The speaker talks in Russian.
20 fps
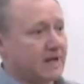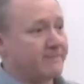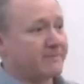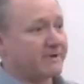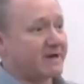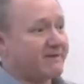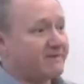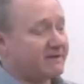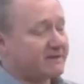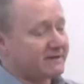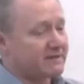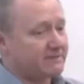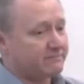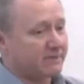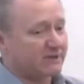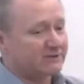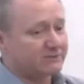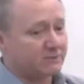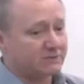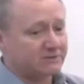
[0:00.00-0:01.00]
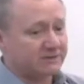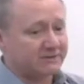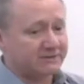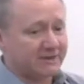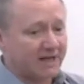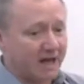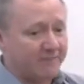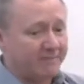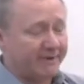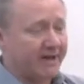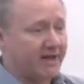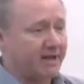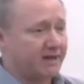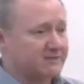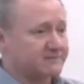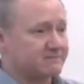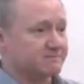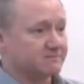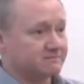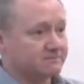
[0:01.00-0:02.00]
а правильный подход – это
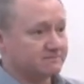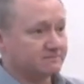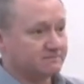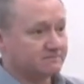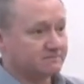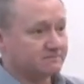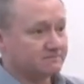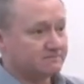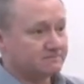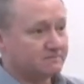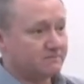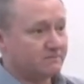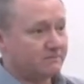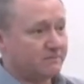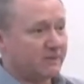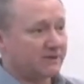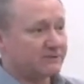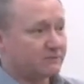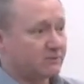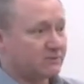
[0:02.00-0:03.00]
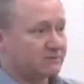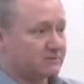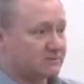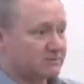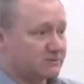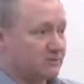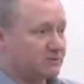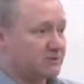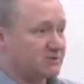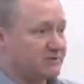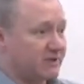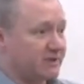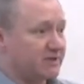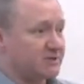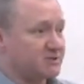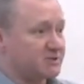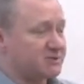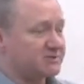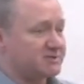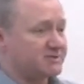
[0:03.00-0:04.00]
априоризм, подход с точки
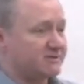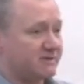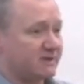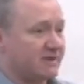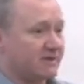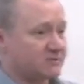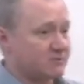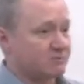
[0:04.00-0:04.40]
зрения чистого